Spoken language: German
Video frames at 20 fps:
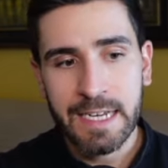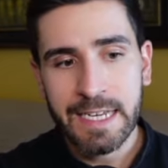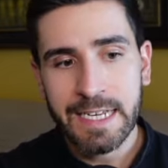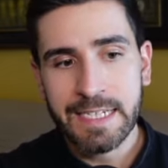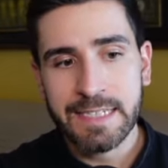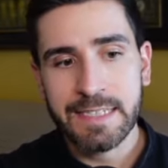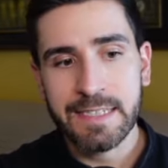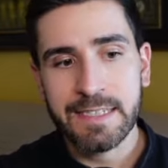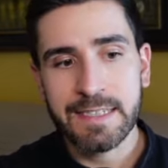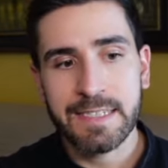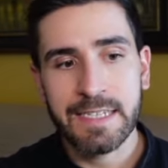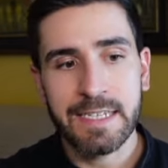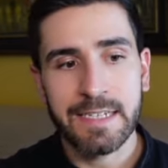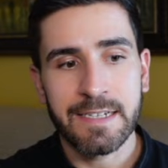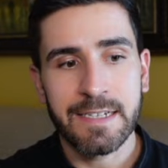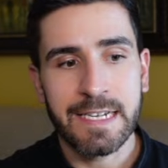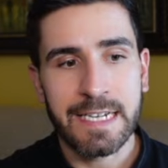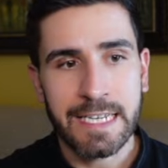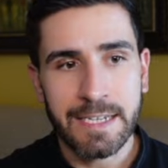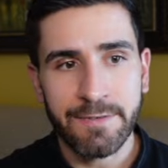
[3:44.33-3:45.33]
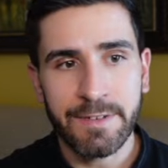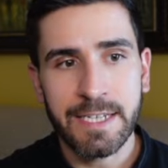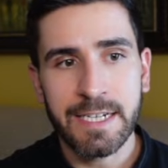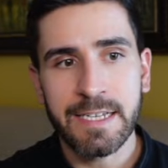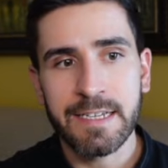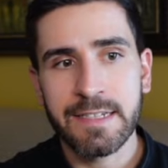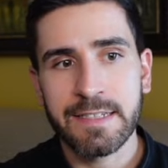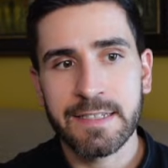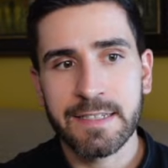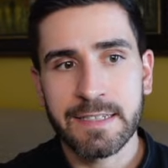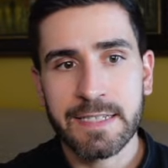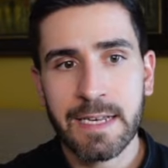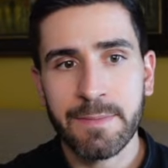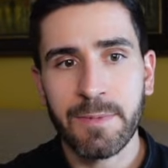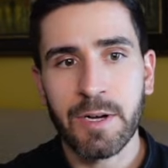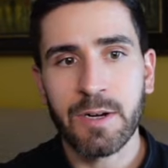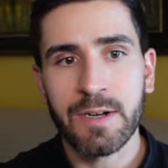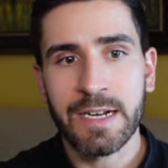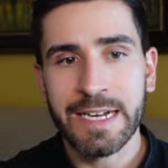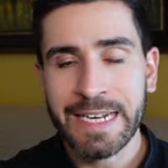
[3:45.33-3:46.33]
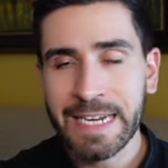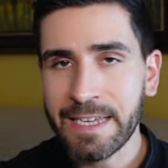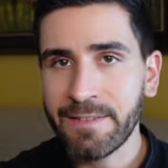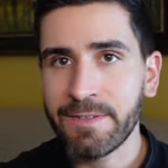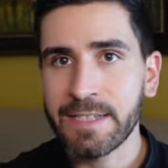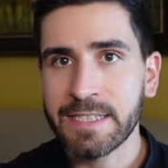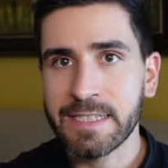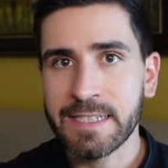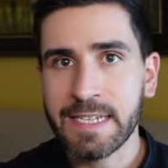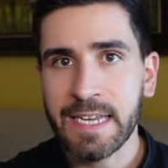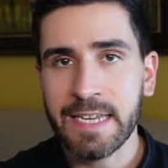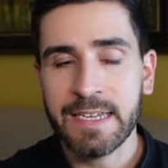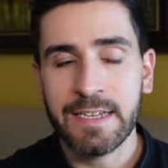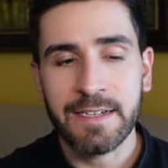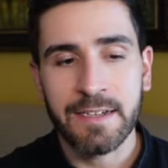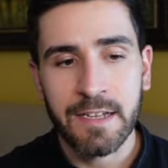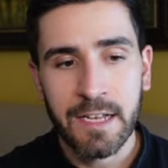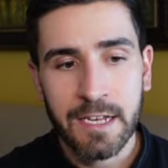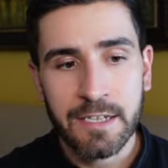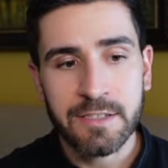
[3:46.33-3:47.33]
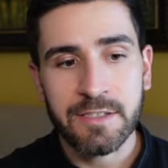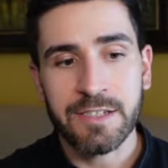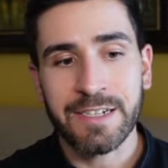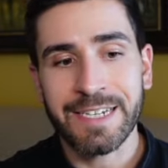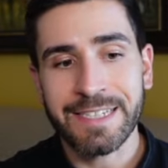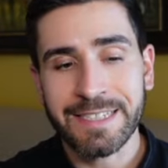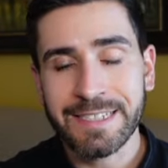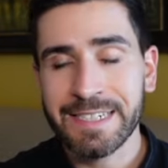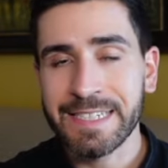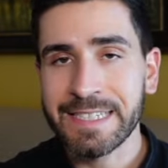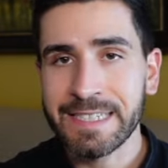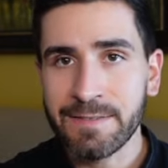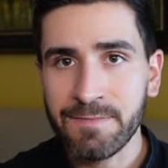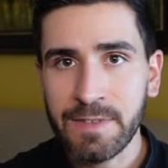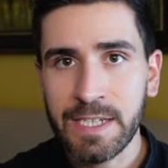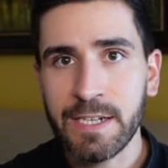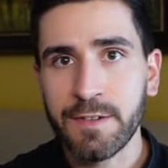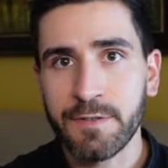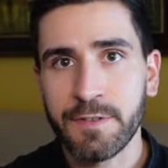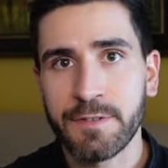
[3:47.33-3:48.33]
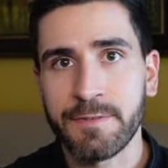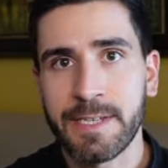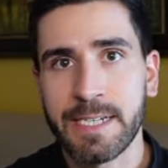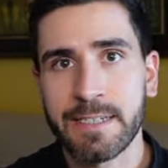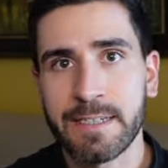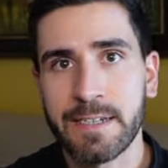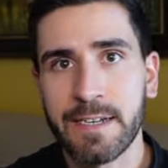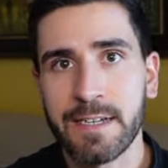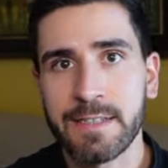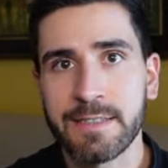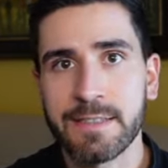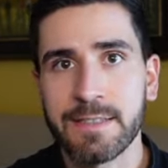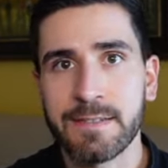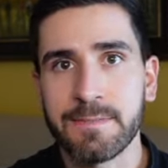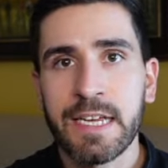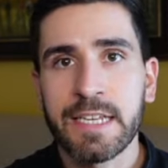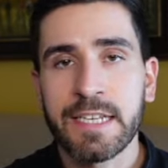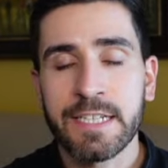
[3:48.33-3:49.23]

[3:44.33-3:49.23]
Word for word: ist es hier liquide, deshalb auch Liquid Staking, sodass du das wiederverwenden kannst.